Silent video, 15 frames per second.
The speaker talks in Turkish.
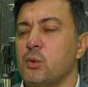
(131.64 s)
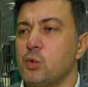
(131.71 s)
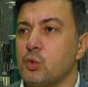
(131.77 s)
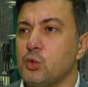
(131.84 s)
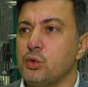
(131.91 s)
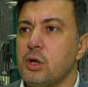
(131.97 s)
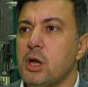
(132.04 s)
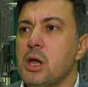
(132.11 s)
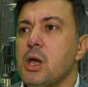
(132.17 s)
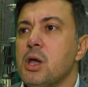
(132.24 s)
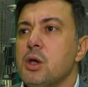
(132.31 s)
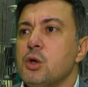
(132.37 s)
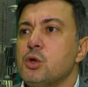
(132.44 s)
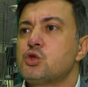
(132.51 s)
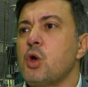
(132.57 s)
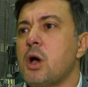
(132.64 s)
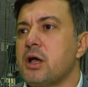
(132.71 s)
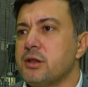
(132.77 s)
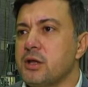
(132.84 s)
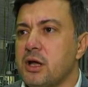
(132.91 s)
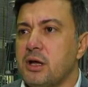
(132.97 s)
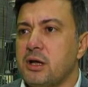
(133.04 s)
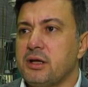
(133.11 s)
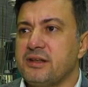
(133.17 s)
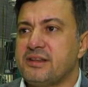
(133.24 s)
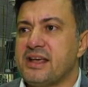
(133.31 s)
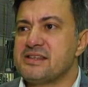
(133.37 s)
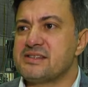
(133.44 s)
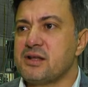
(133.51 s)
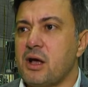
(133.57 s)
uygun şu anda
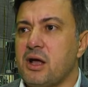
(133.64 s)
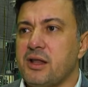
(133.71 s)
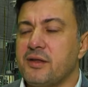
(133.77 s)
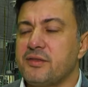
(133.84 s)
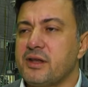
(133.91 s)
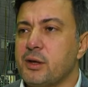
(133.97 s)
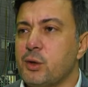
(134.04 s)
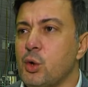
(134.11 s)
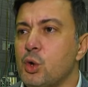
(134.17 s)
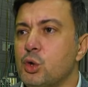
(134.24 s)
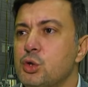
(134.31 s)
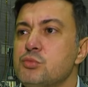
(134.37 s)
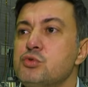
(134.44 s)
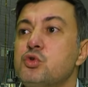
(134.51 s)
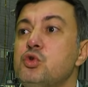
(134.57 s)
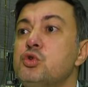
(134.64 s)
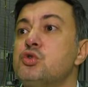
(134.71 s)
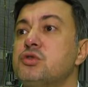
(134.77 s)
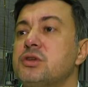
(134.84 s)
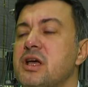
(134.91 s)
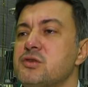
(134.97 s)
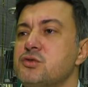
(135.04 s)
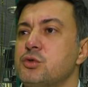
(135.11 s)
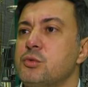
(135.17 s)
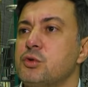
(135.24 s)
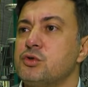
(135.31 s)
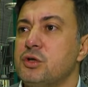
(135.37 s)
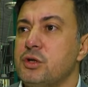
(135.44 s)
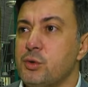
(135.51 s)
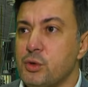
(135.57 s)
test alanda da gördüğümüz güç
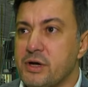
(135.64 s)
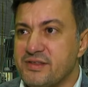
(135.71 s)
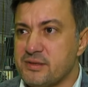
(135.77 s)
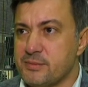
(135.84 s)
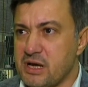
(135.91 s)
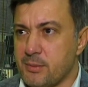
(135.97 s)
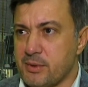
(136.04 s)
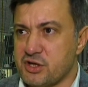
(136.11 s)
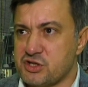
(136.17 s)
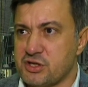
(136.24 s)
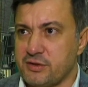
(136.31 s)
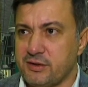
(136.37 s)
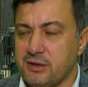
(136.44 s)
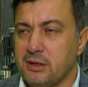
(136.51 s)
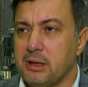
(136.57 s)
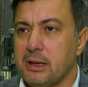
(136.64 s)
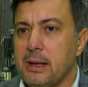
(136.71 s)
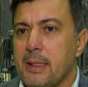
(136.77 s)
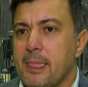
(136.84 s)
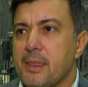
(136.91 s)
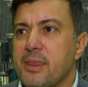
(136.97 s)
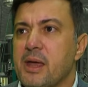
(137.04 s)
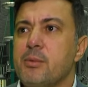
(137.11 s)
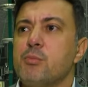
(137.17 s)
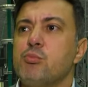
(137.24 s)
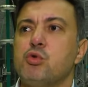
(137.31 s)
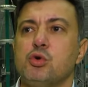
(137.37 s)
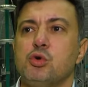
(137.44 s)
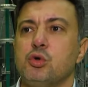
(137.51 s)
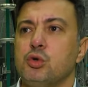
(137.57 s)
transformatörleri üretimine başladık. Tabii
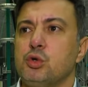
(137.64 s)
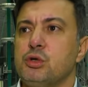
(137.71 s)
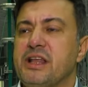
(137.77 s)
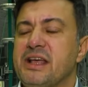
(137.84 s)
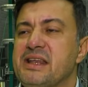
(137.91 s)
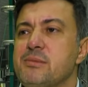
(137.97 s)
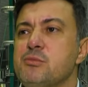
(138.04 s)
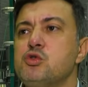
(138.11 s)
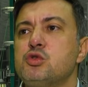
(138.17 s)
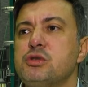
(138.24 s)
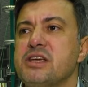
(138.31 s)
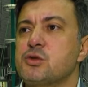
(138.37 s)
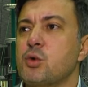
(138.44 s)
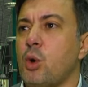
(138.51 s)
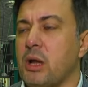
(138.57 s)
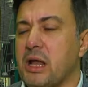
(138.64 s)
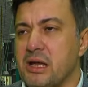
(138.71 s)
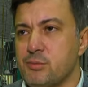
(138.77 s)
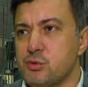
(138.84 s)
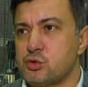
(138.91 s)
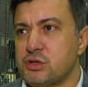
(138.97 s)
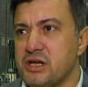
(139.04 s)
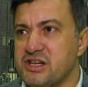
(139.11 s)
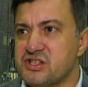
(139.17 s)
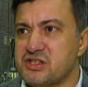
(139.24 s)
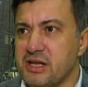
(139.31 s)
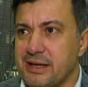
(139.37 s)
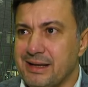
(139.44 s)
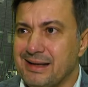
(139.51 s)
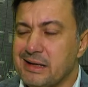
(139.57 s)
bu e, dediğimiz süreç kolay bir süreç
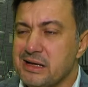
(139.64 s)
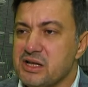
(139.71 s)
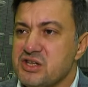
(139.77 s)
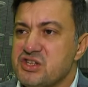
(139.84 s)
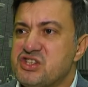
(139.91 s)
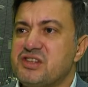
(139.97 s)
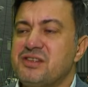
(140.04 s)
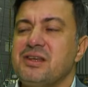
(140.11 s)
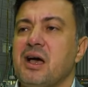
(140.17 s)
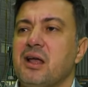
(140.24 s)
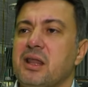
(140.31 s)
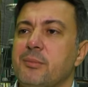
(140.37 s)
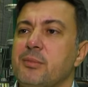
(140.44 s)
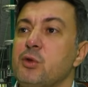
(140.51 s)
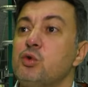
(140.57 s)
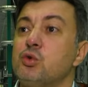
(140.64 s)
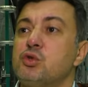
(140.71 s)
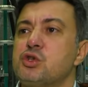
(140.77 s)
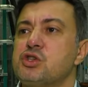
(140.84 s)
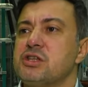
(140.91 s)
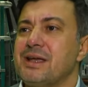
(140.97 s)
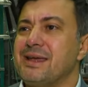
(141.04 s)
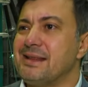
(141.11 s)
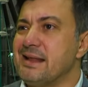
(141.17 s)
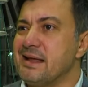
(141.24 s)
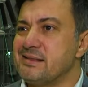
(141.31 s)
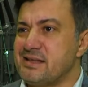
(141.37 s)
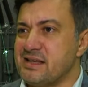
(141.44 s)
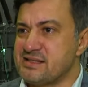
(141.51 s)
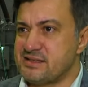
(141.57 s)
değil. Ciddi anlamda yurt dışına
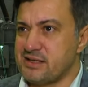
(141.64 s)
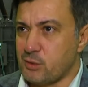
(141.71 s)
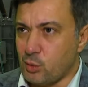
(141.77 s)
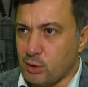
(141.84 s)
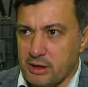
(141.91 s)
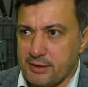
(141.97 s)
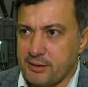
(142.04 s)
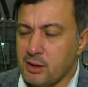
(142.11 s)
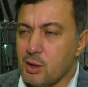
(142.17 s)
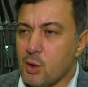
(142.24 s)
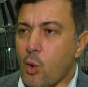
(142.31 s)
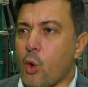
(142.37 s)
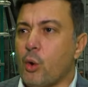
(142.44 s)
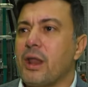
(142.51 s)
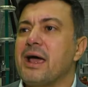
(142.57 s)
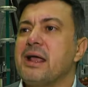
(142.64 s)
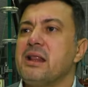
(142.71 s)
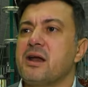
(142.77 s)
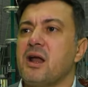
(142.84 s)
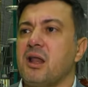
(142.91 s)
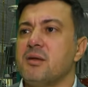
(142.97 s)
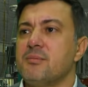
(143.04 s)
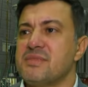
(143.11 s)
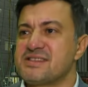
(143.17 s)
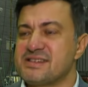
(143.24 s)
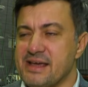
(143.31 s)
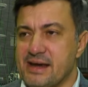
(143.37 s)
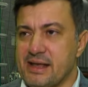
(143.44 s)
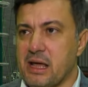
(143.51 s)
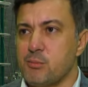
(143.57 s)
gidilen testleri olan, onayları alınması
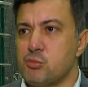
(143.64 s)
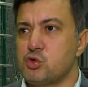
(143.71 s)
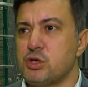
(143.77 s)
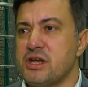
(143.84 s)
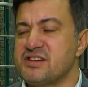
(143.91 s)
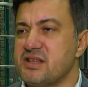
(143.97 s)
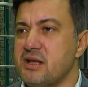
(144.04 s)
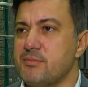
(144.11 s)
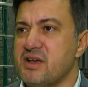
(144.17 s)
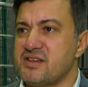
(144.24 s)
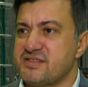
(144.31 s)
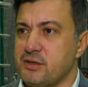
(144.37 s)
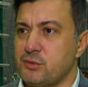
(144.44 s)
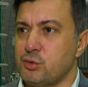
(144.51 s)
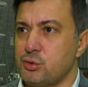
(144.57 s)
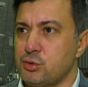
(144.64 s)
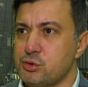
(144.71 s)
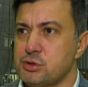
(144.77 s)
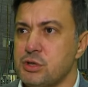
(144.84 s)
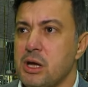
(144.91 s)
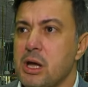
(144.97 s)
gereken bir süreçten bahsediyoruz.